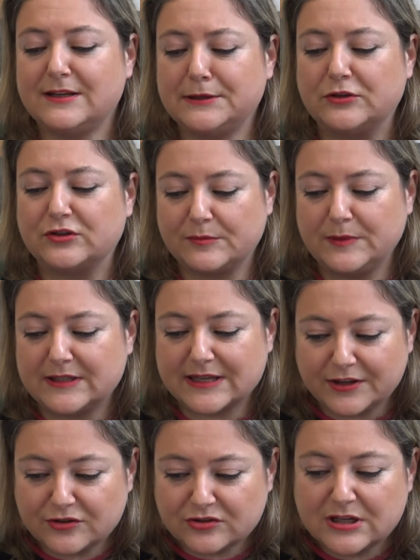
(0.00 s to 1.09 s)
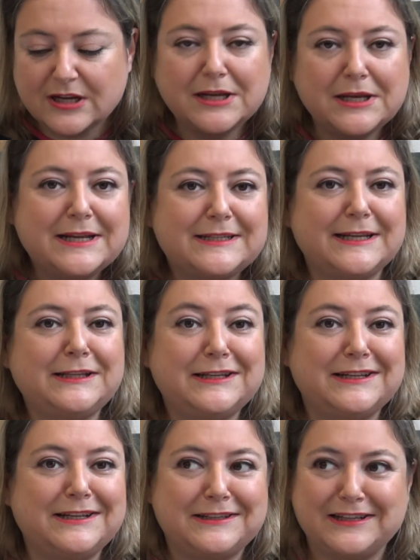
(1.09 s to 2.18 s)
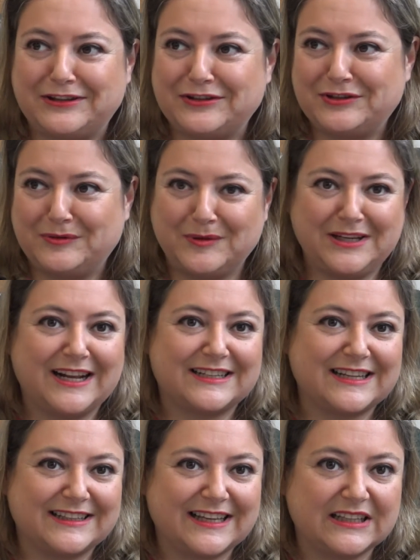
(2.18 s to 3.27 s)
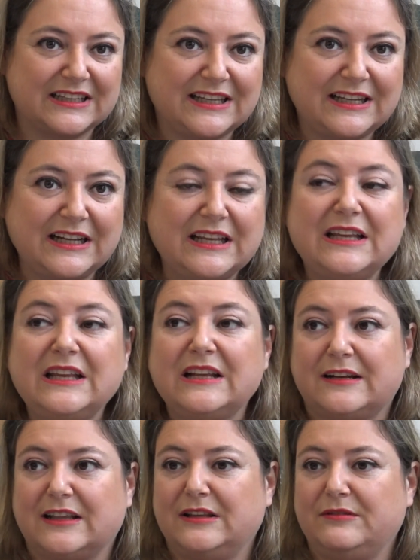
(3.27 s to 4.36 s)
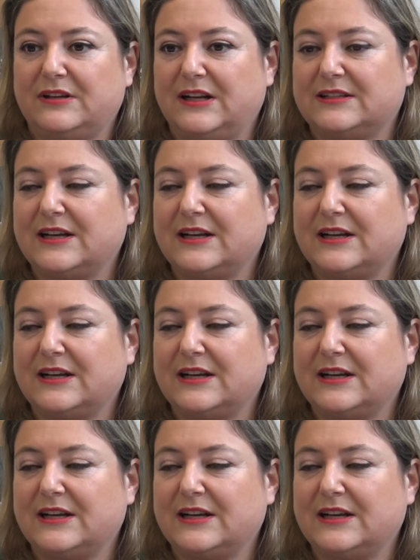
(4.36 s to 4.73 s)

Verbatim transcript: eh, los emisarios sí tienen intención de venir a Santander y recibir las